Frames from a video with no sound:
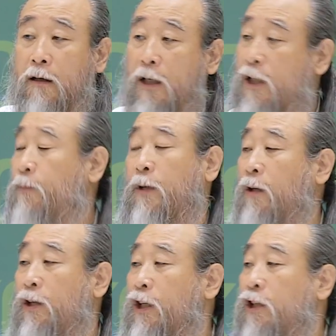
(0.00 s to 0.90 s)

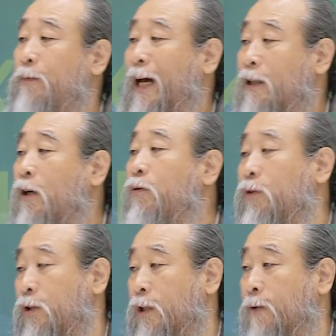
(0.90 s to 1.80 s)
20대는 이념이 안 나오는
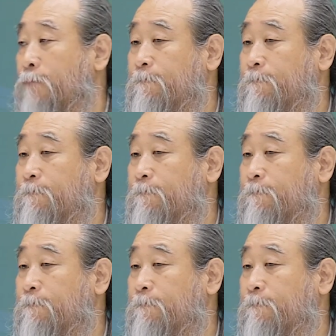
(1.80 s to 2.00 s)
것이요.